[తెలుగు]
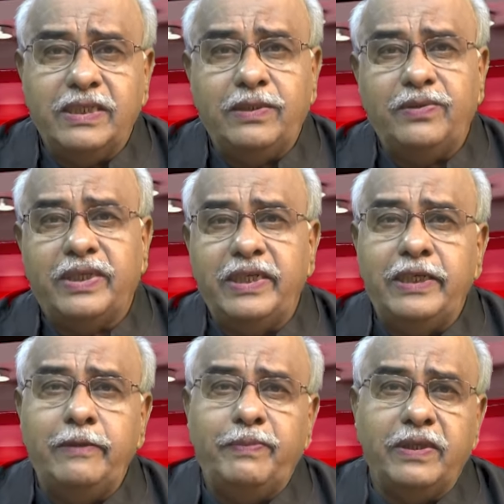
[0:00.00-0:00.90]
సీట్లు
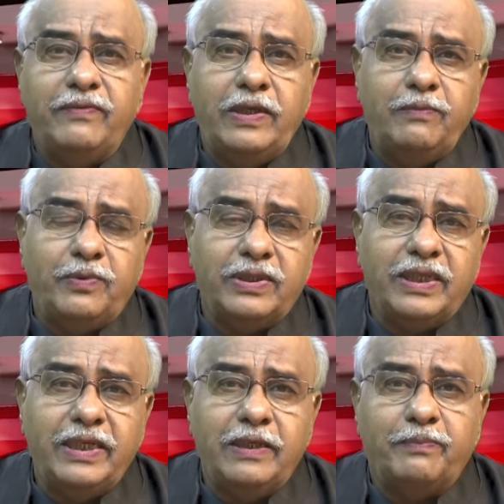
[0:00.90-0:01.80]
టీడీపీకి
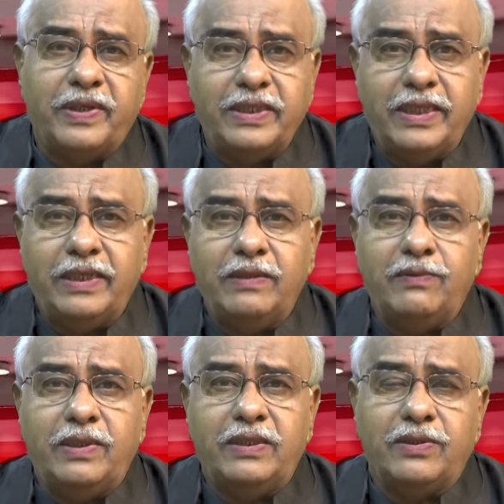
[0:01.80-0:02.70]
వెళ్ళిపోతాయన్న ప్రచారం
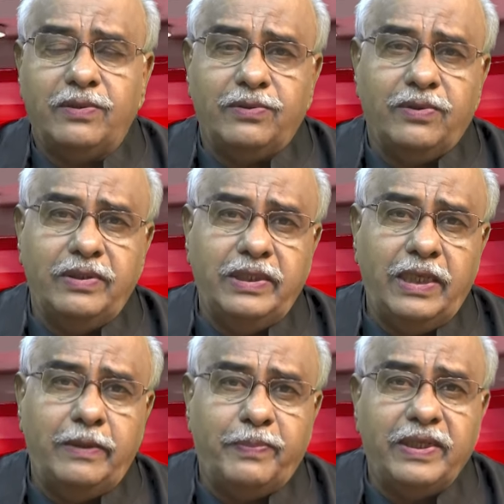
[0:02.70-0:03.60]
కూడా
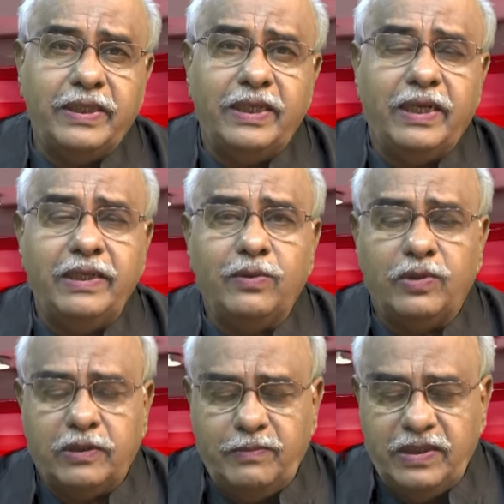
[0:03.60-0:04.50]
జరుగుతోంది ఆ ప్రచారాన్ని
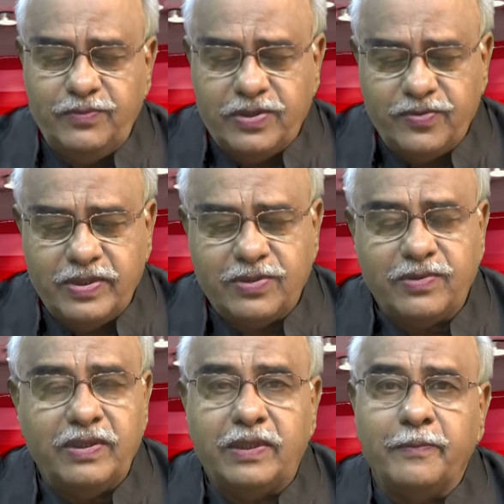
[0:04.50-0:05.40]
కొంతమంది
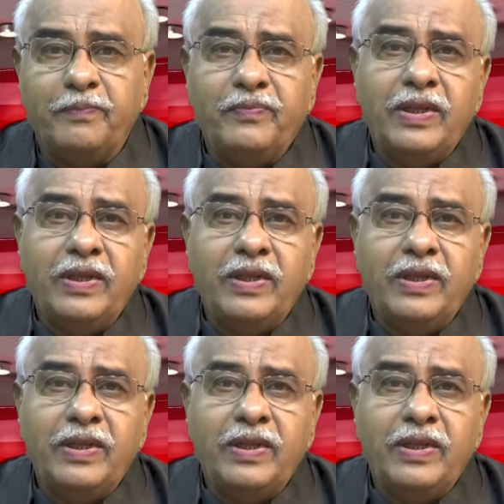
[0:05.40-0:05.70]
విశ్వసిస్తున్నారు